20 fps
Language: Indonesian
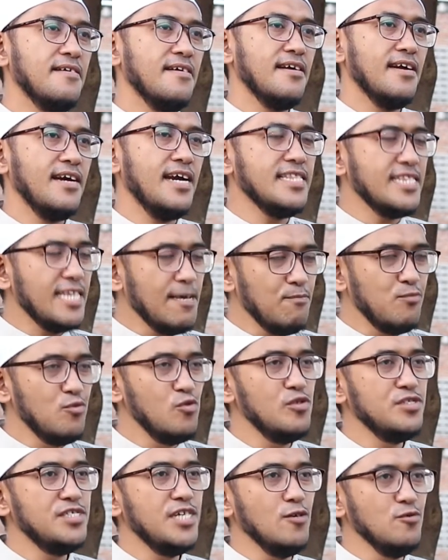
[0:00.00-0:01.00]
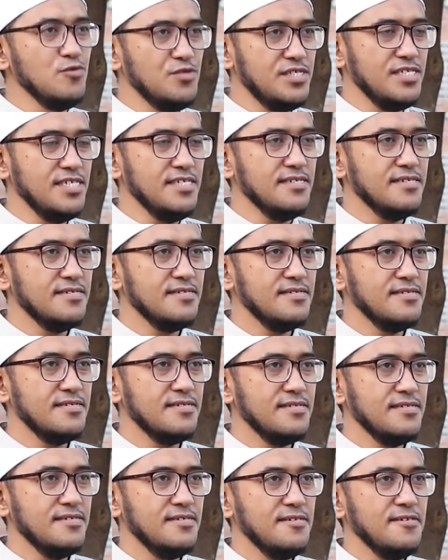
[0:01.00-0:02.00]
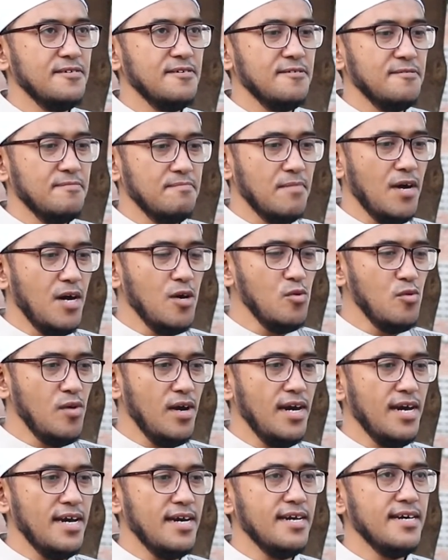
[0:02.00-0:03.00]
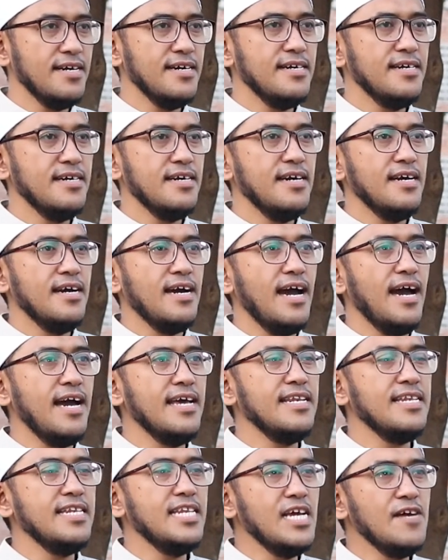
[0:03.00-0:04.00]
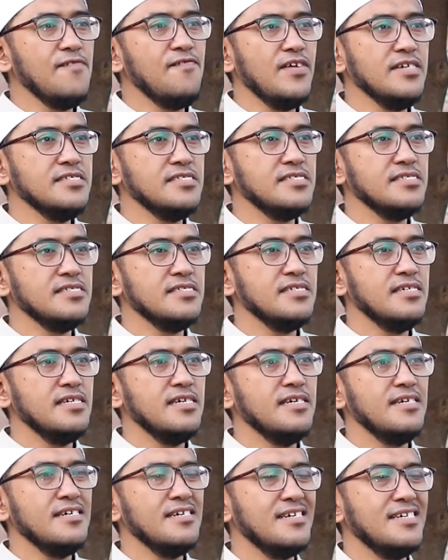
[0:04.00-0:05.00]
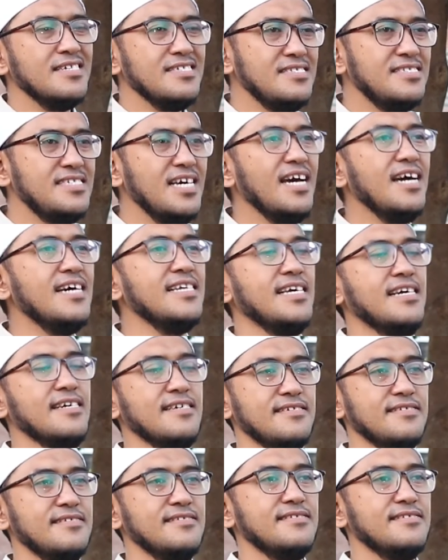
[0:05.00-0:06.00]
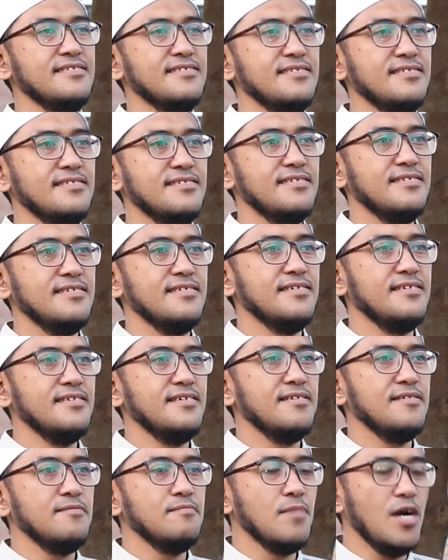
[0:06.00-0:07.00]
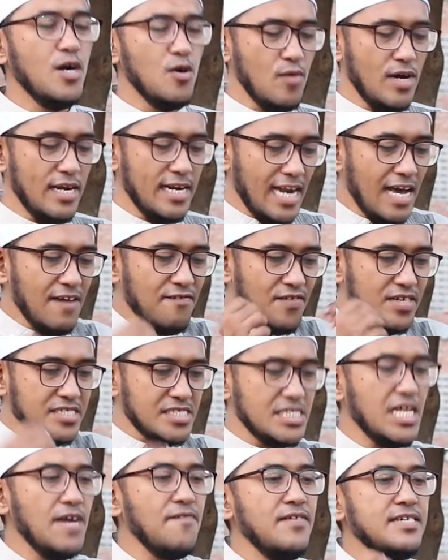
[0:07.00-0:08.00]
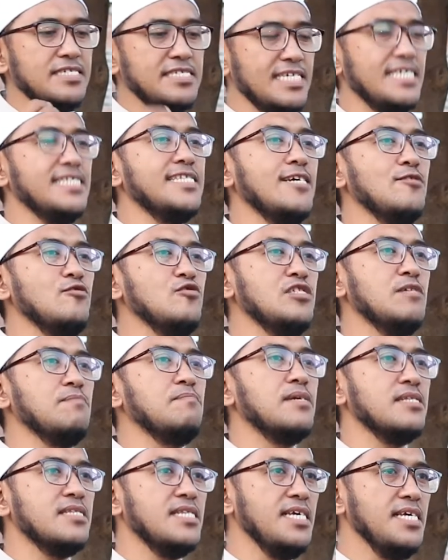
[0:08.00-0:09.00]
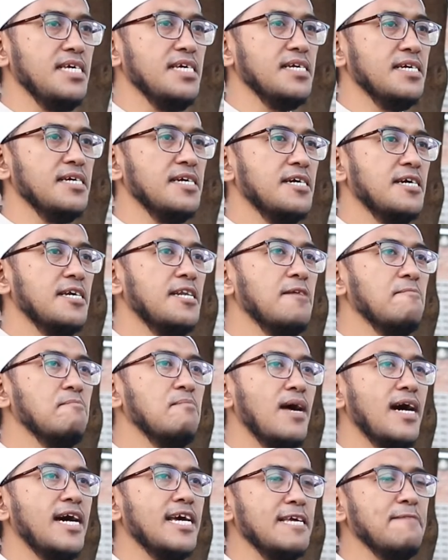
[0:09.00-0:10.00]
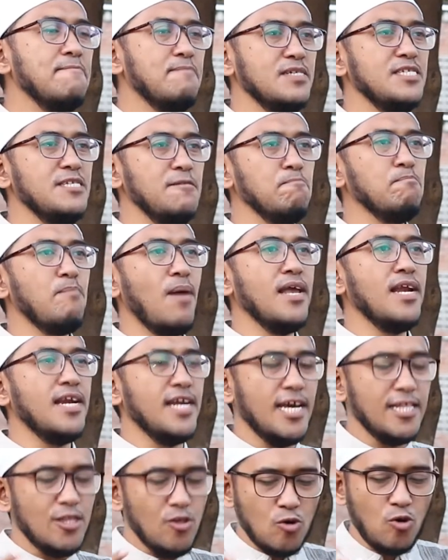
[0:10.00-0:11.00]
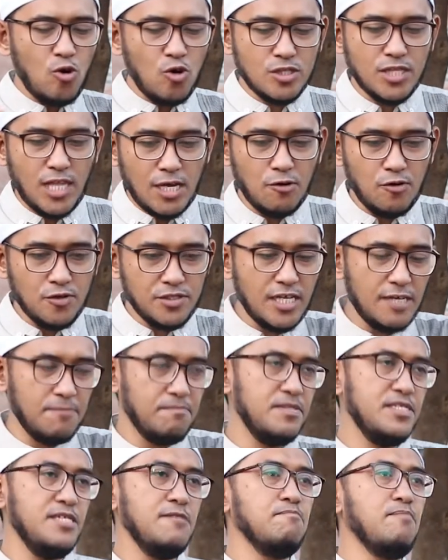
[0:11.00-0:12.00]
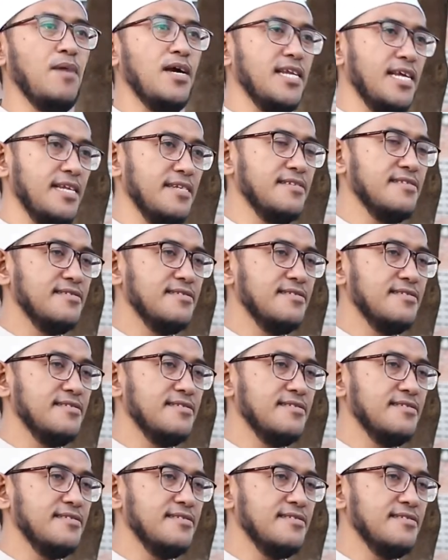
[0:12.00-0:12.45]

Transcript: Kata Ibnul Jauzi bahwa an-nafas khizana, Bahwa nafas-nafas kita itu seperti lemari penyimpanan atau kotak-kotak penyimpanan.